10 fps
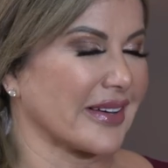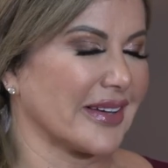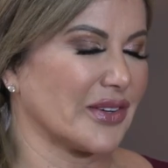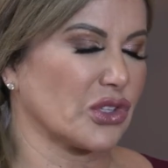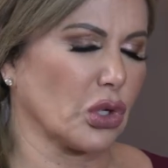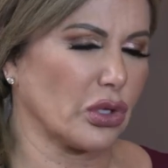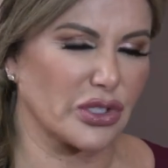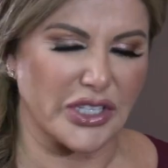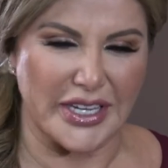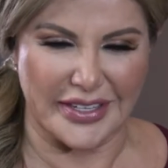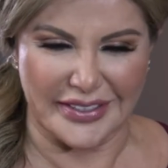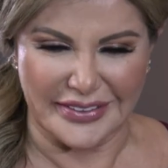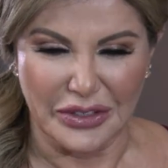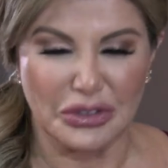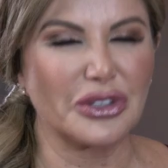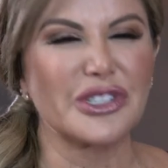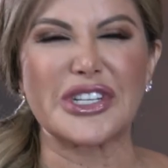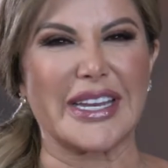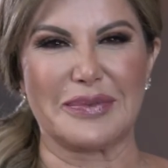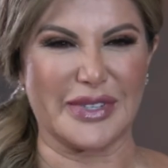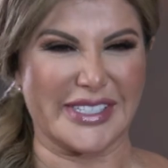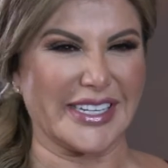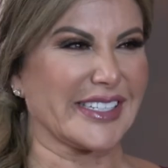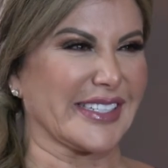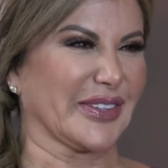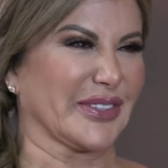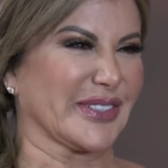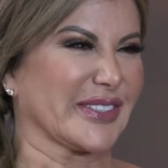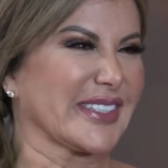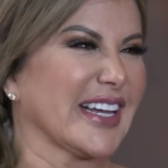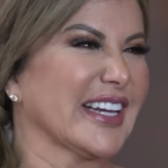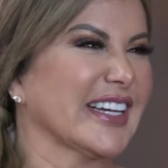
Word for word: Claro, todos. todos quieren, todos queremos ser exitosos.